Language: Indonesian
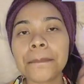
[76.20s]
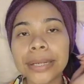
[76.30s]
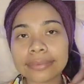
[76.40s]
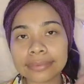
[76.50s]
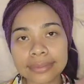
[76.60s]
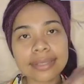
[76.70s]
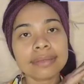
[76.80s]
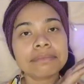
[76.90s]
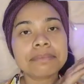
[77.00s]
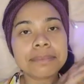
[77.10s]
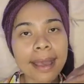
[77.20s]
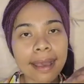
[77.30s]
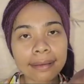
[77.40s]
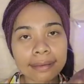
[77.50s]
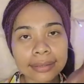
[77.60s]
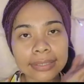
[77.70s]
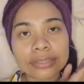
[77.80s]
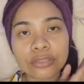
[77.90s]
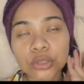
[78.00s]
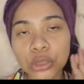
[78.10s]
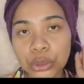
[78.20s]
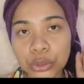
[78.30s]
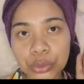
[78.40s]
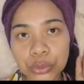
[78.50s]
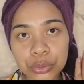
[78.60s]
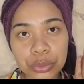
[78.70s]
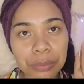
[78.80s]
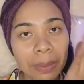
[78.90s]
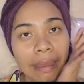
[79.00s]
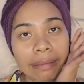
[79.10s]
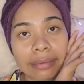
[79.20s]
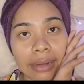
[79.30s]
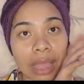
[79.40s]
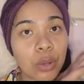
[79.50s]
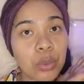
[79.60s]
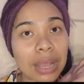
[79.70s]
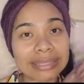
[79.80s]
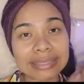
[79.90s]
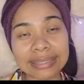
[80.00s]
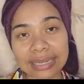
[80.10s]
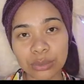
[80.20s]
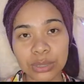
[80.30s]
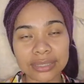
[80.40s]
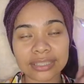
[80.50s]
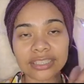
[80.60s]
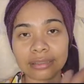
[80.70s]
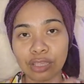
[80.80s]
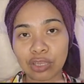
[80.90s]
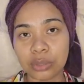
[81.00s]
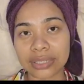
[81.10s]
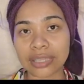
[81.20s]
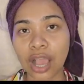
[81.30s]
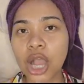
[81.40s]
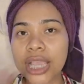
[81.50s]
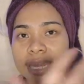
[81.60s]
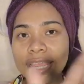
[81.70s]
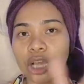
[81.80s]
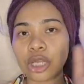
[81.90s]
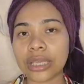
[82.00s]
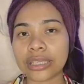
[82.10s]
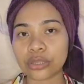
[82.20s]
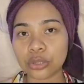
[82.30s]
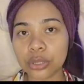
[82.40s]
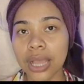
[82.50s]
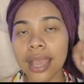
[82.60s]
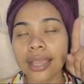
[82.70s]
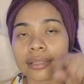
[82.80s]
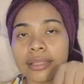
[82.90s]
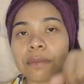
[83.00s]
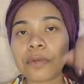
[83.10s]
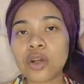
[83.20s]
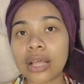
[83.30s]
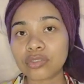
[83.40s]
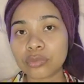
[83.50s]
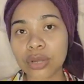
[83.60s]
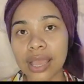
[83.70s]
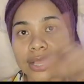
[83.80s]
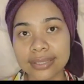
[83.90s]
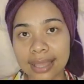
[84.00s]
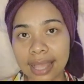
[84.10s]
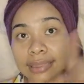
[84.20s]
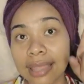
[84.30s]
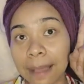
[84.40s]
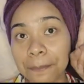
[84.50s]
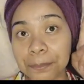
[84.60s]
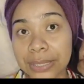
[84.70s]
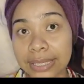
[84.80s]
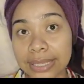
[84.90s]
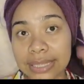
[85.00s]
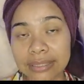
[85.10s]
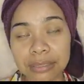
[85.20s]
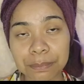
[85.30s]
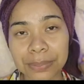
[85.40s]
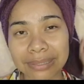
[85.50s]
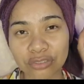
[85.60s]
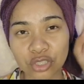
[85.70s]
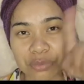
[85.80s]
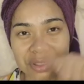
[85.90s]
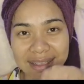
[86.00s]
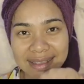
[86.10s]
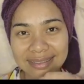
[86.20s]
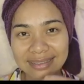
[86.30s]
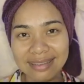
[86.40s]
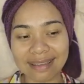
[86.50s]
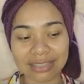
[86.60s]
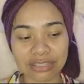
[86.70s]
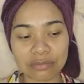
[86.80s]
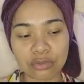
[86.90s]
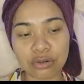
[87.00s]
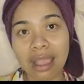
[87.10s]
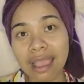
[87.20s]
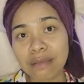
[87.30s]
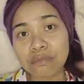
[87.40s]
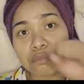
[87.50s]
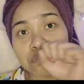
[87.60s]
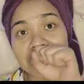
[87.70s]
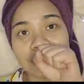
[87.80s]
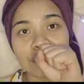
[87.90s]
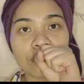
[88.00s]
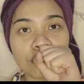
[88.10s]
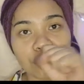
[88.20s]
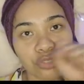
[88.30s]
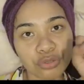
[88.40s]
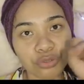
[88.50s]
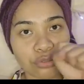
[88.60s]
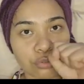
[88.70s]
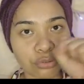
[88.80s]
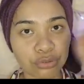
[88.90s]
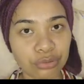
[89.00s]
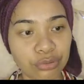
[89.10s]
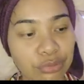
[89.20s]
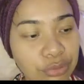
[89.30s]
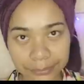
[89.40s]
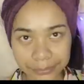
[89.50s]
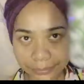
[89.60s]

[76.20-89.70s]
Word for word: penting banget untuk para nih wanita cantik Indonesia Oke deh kalau kayak gitu kita mau langsung mulai aja Tapi seperti biasa kita mau minum dulu